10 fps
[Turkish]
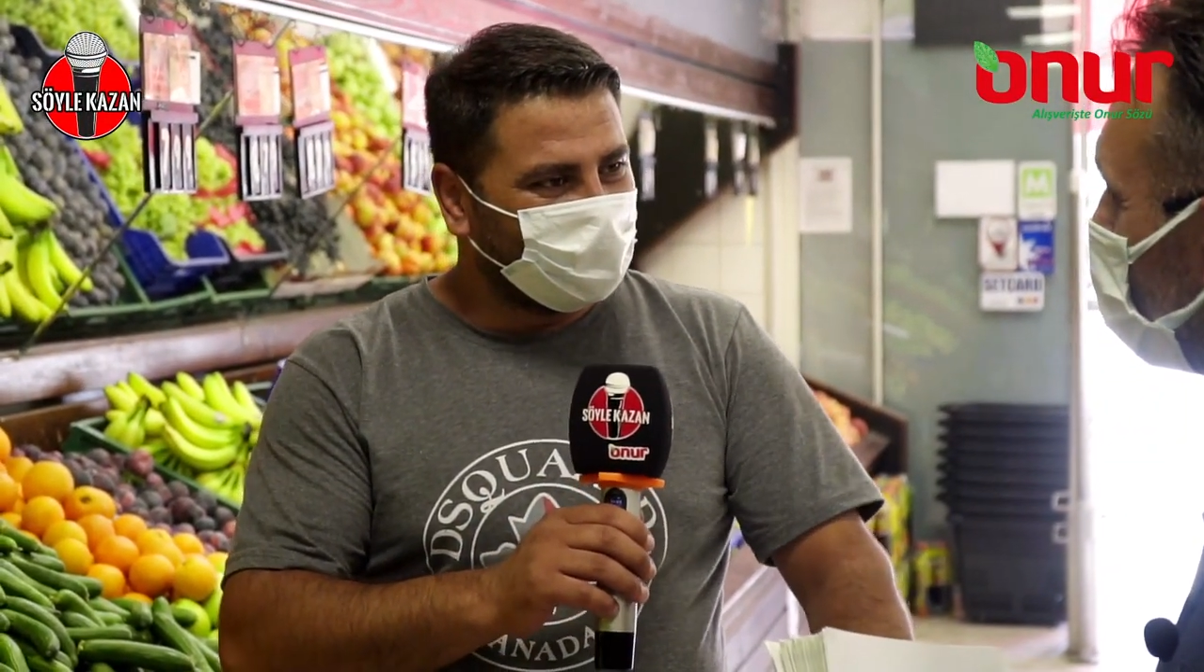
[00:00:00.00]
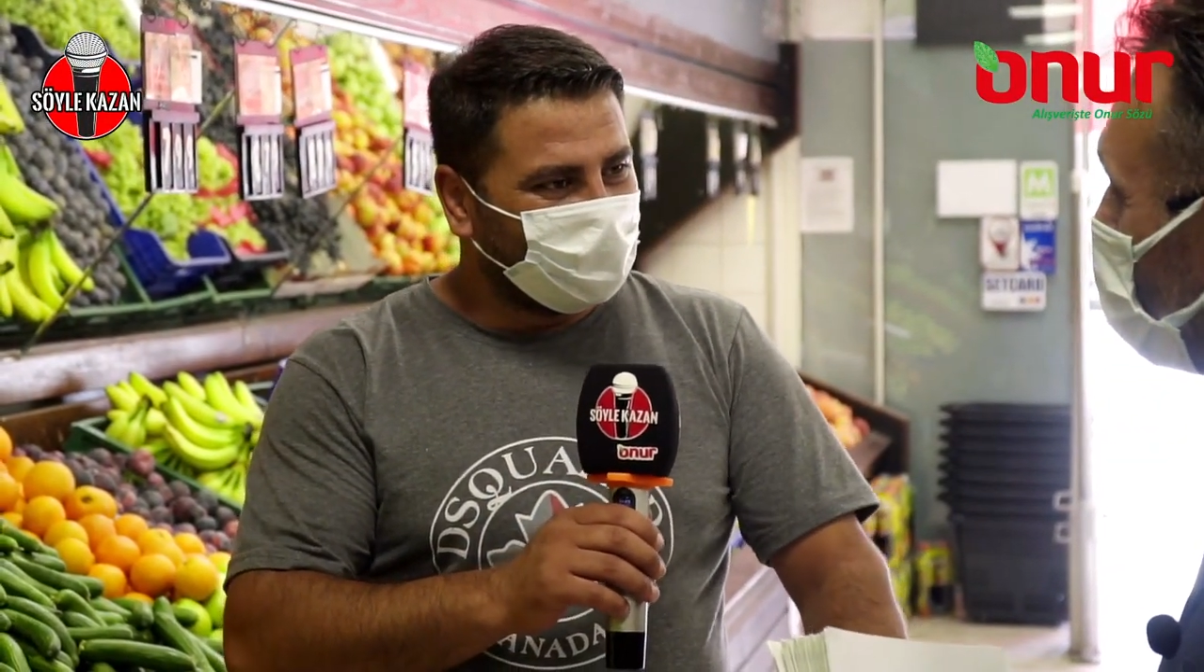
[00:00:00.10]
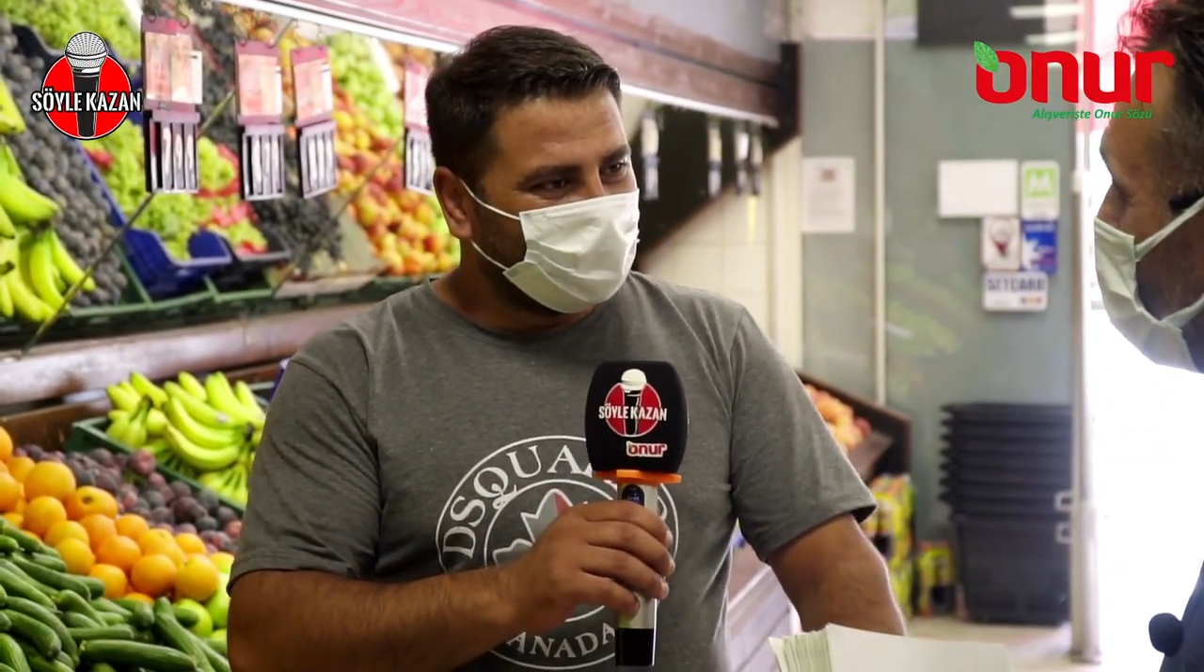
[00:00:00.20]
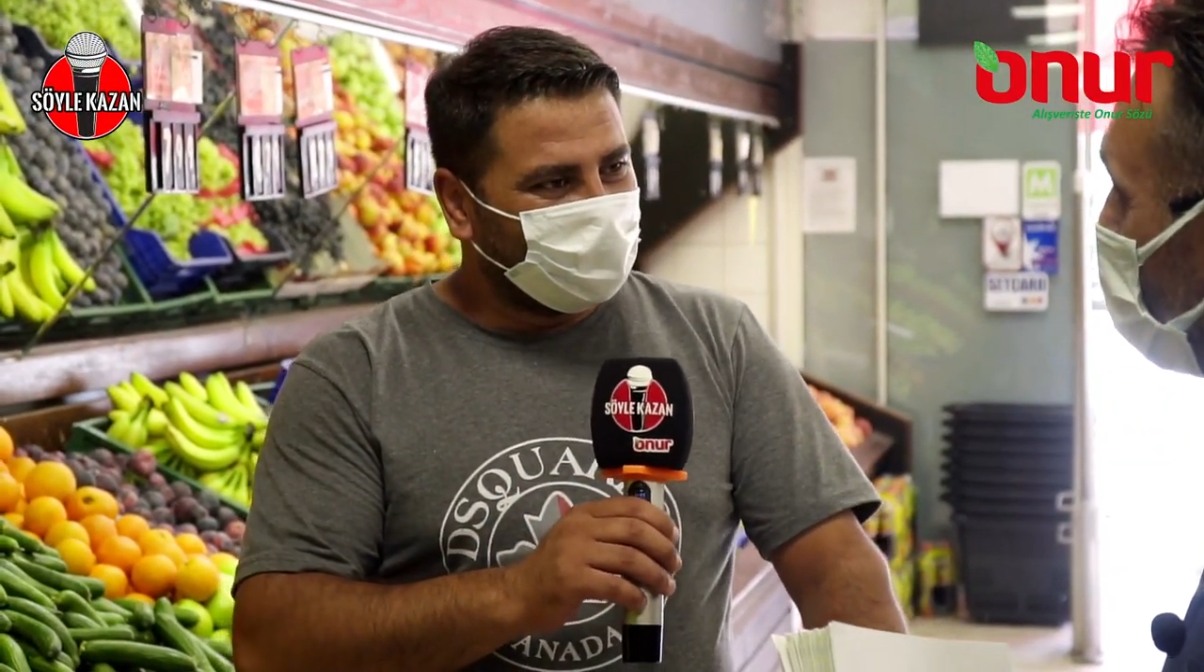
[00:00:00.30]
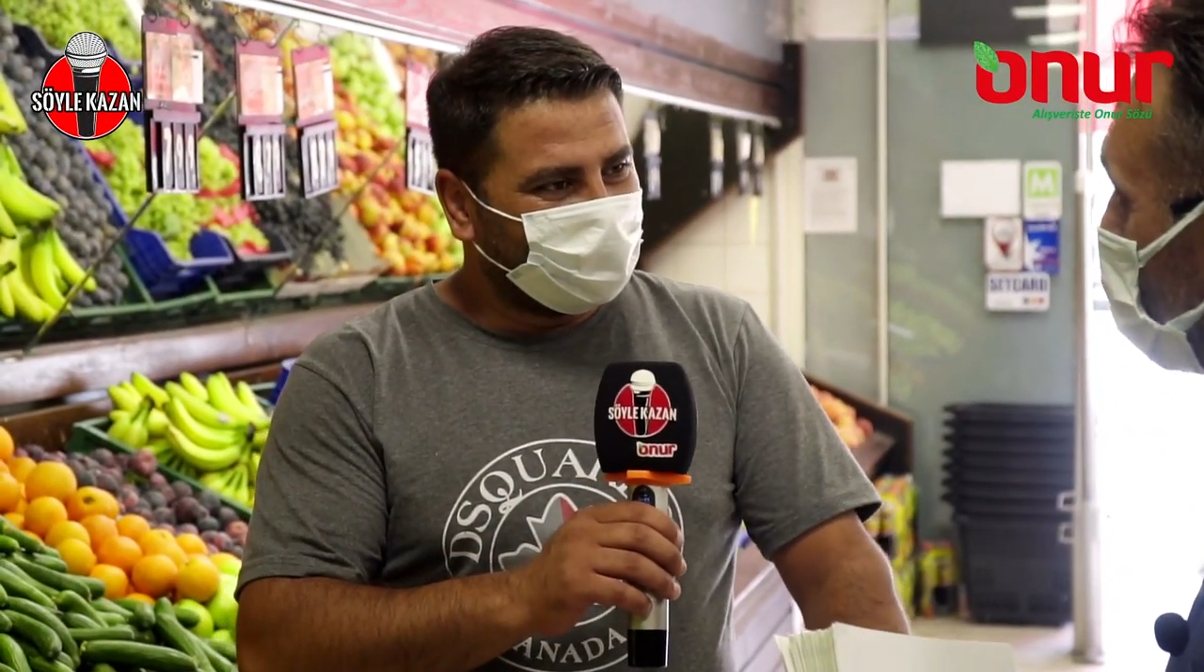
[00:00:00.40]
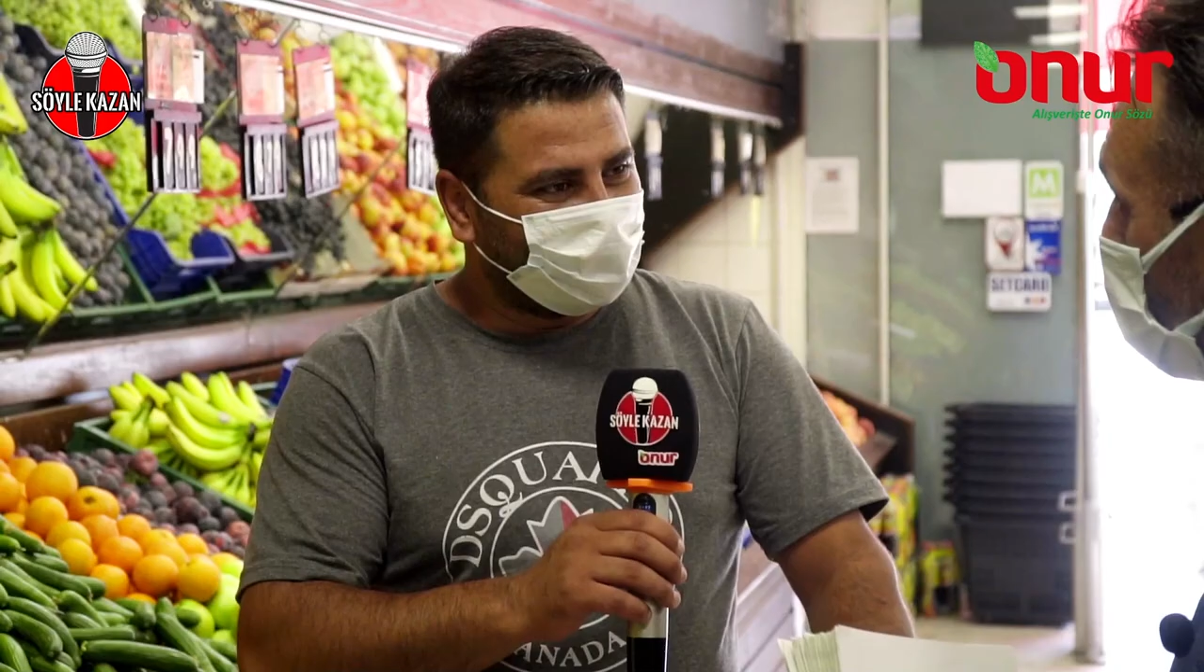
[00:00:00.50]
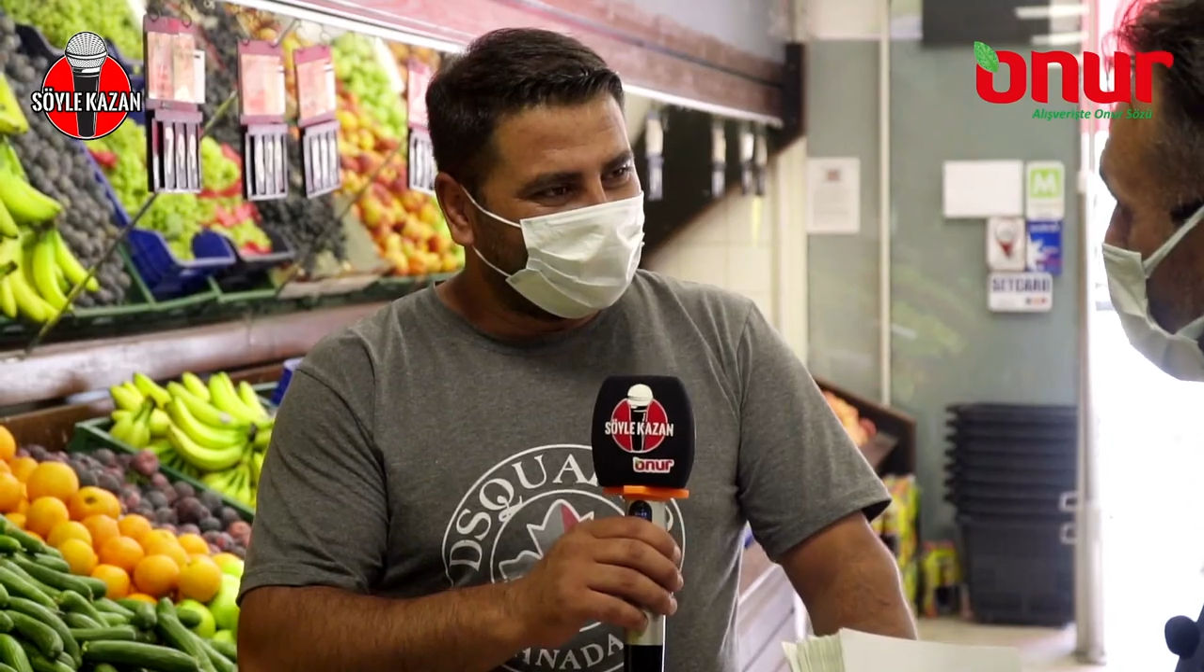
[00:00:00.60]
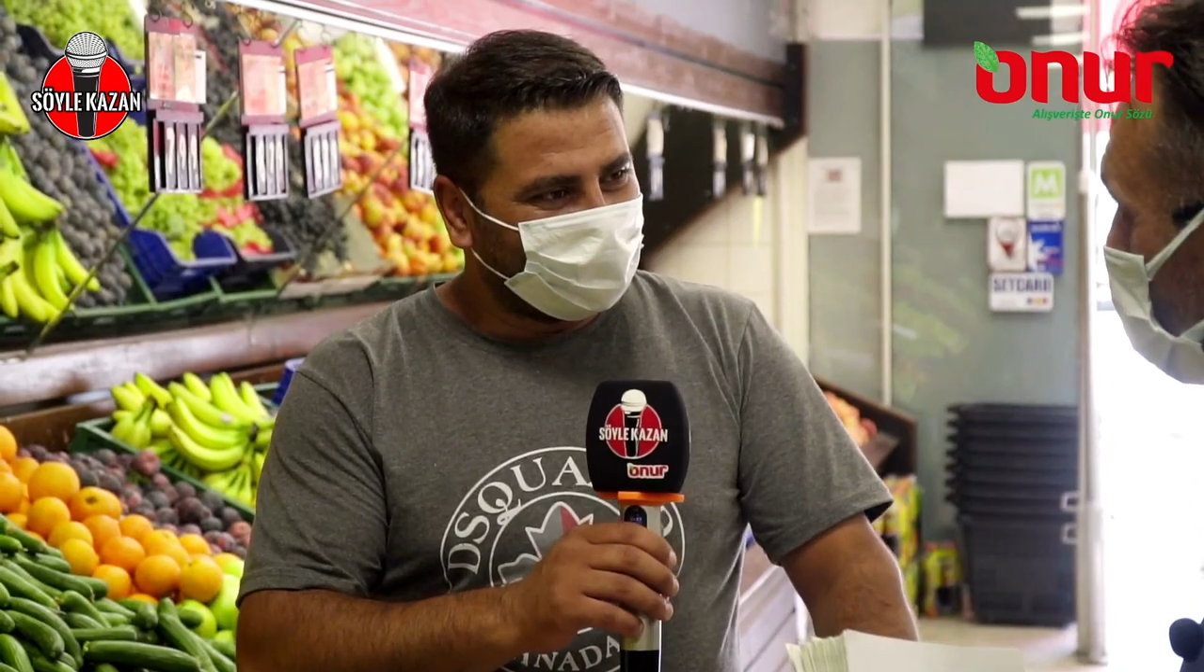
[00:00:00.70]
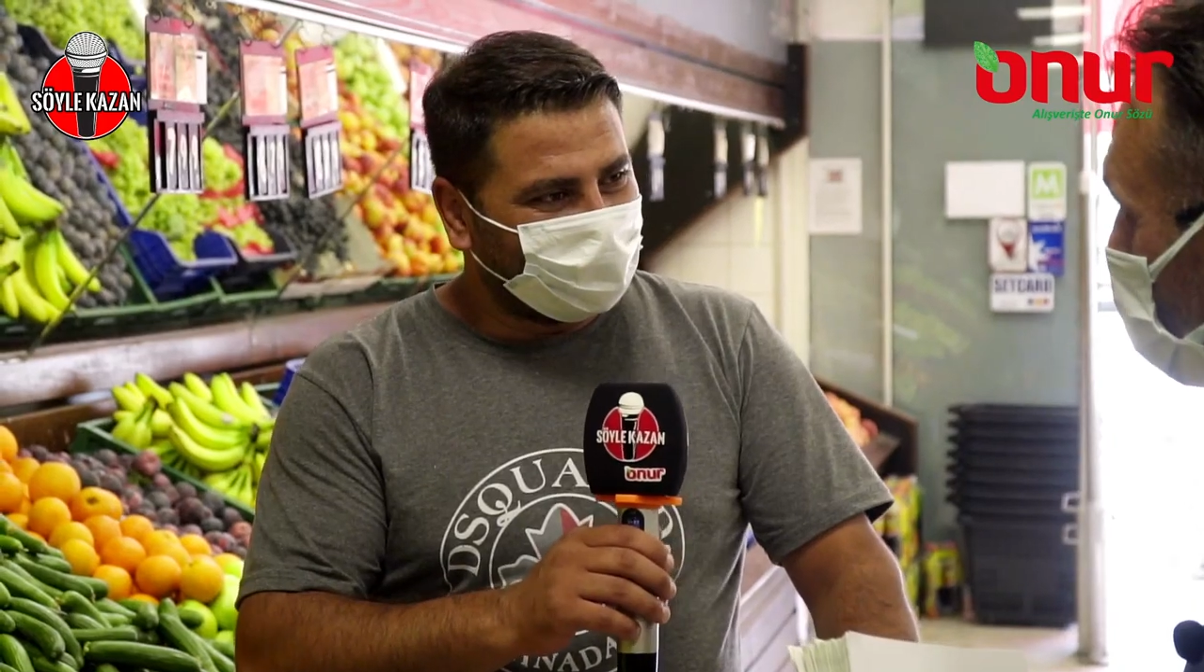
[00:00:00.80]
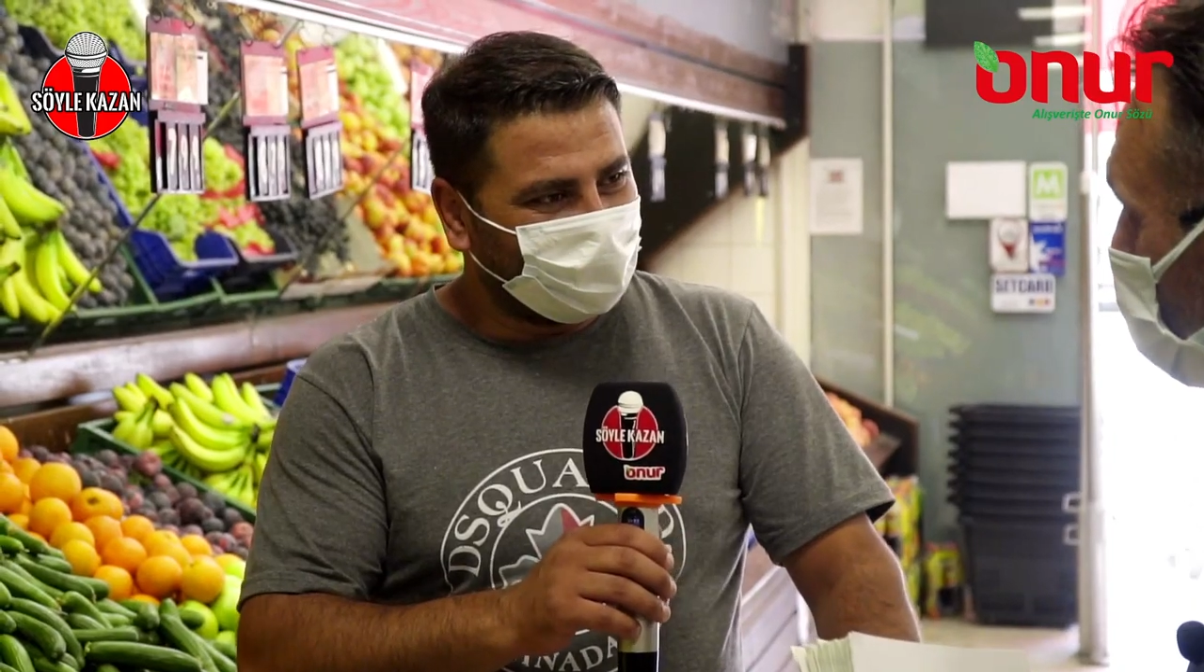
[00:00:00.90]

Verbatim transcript: Gökhan Gök.